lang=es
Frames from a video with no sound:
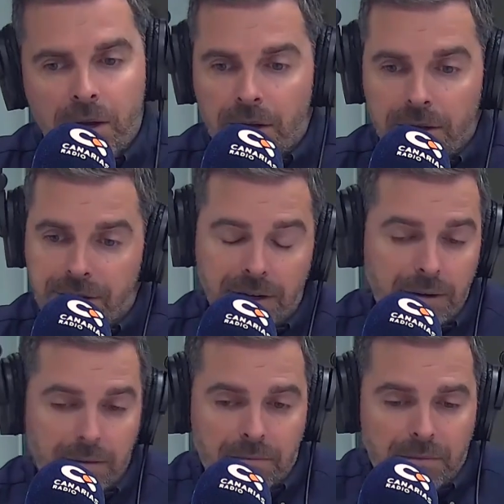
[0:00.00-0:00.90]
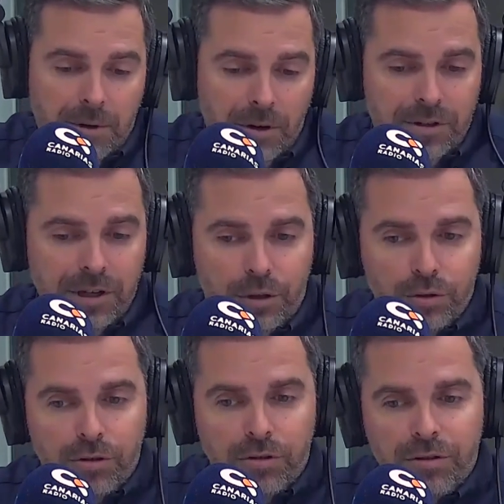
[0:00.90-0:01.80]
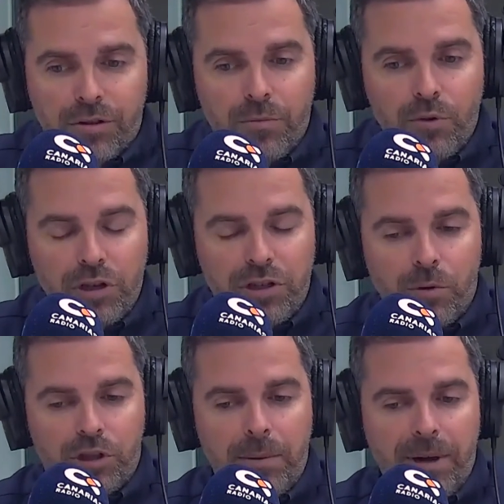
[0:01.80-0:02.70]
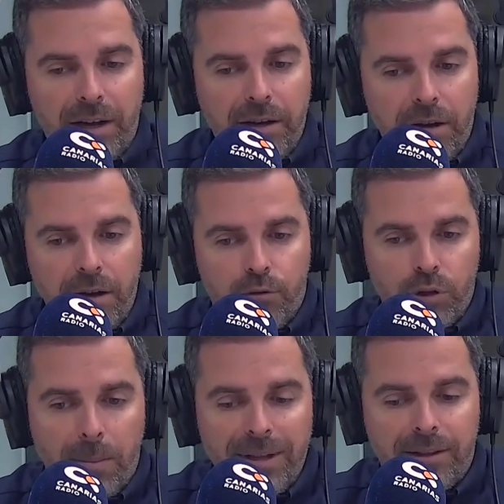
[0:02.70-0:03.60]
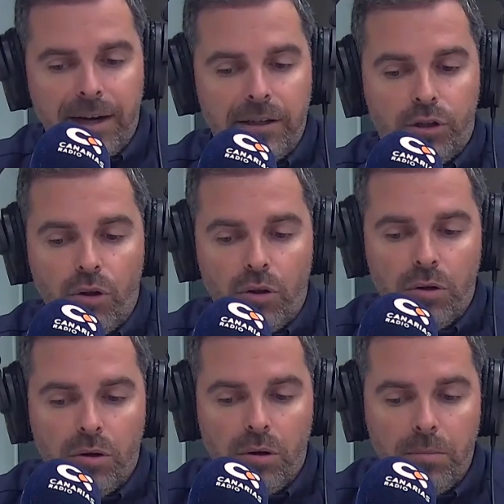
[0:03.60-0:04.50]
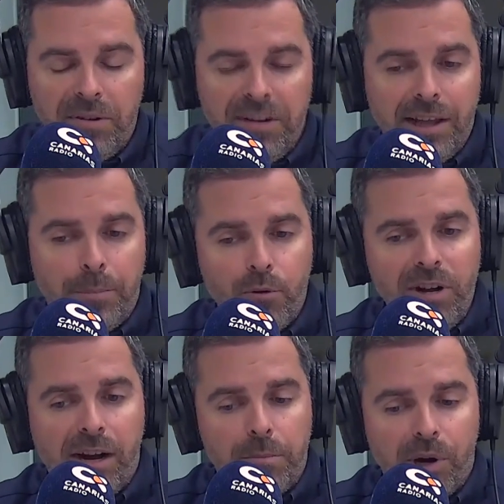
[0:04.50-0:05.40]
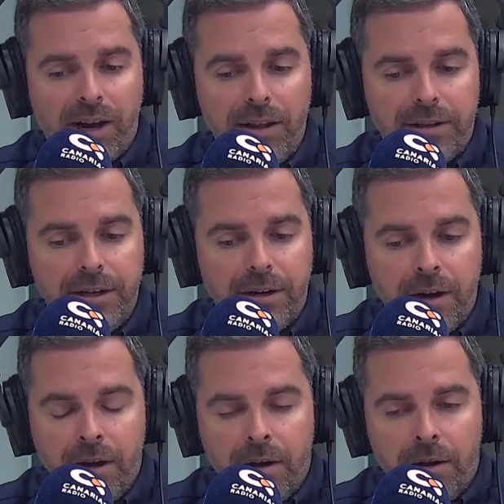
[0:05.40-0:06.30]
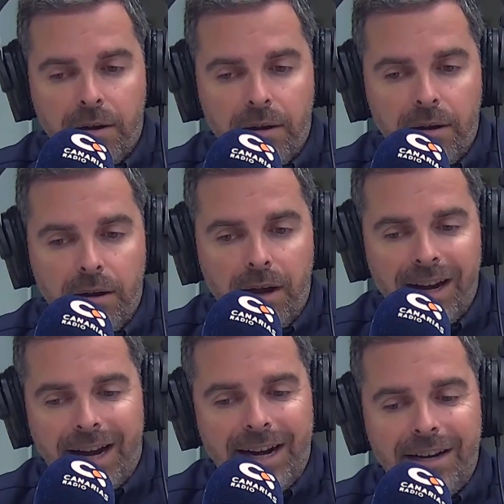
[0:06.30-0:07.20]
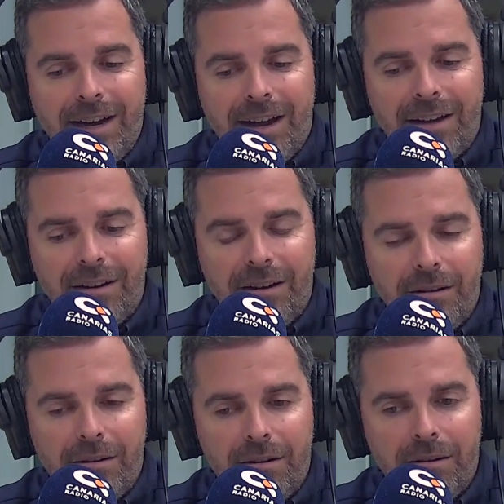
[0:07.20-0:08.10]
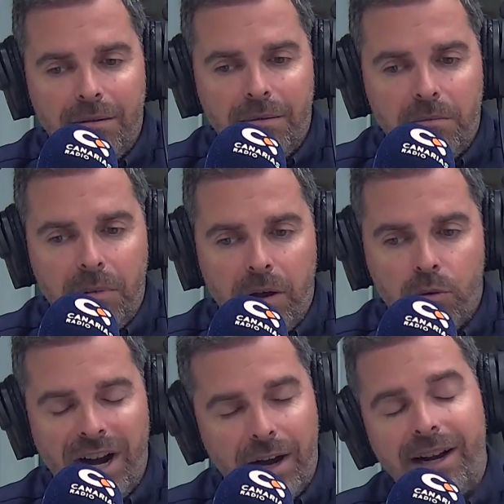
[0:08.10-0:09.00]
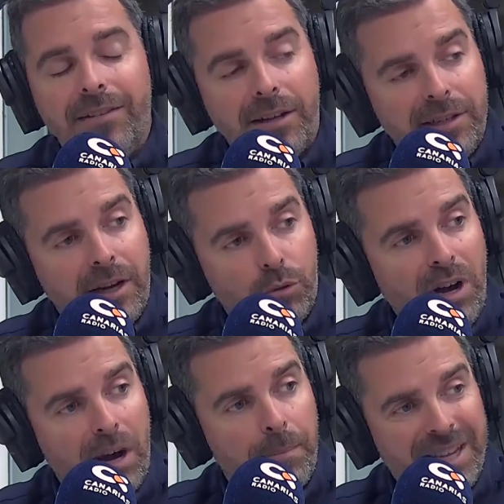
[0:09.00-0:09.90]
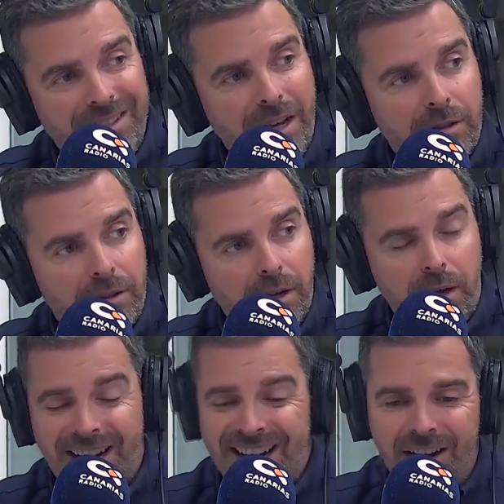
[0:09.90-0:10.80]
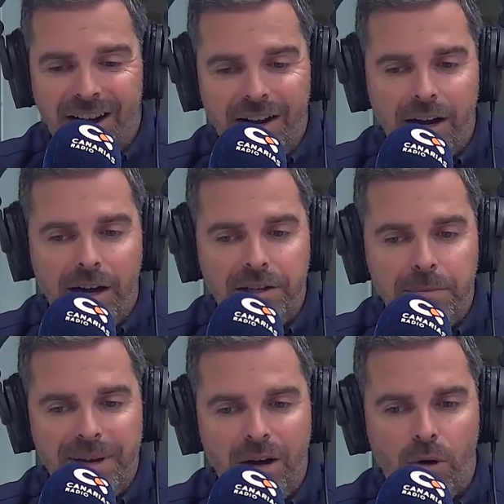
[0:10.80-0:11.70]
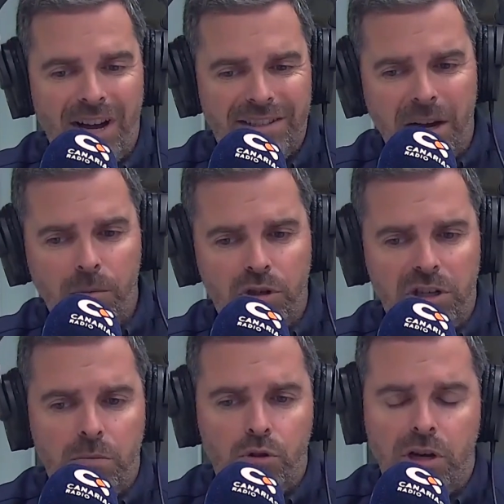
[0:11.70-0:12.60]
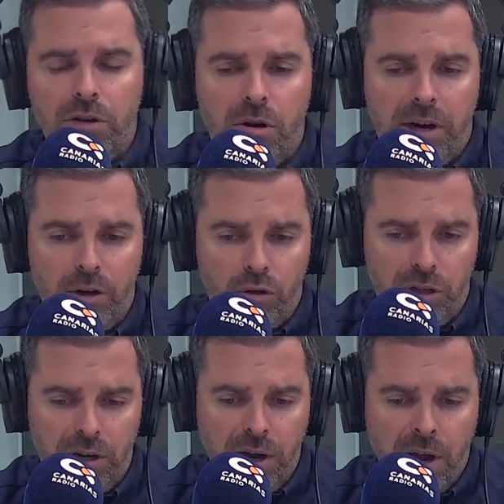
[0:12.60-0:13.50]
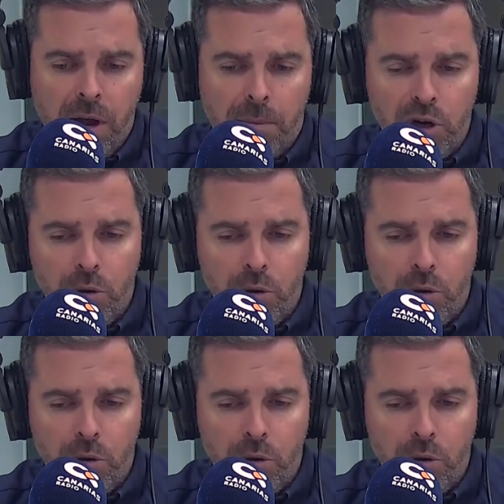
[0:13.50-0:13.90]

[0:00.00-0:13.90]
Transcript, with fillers: Sí, bueno, insisto, son, son muchísimos temas y fundamentales todos, ¿no? Vivienda pública, pues qué decir. Eh, en Canarias eh, es una de las grandes asignaturas pendientes. En general en el archipiélago hacía muchísimos años que no se ponía un